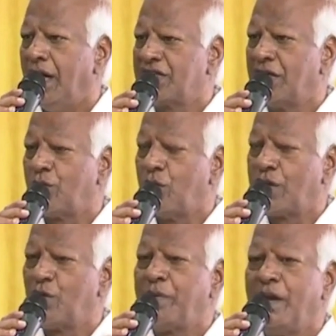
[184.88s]
లక్ష
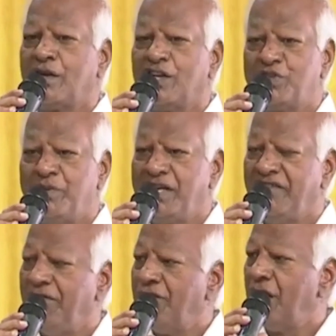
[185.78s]
కోట్ల రూపాయలు ఖర్చు
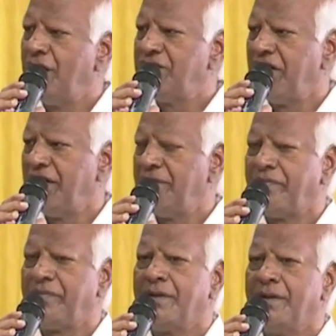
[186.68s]
పెట్టి వివాహాలు చేయడం
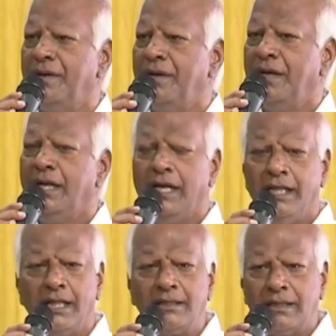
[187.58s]

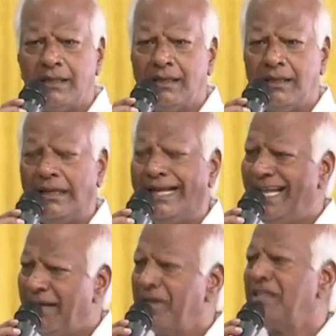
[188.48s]
ఇదంతా
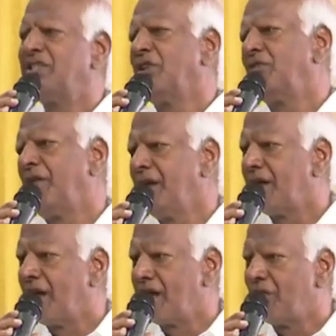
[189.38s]
ఏ
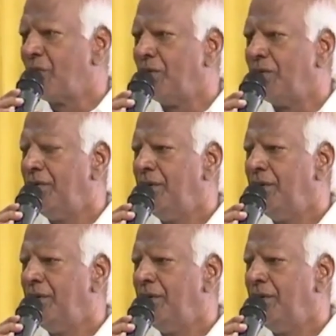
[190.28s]
మనస్తత్వానికి కారణమో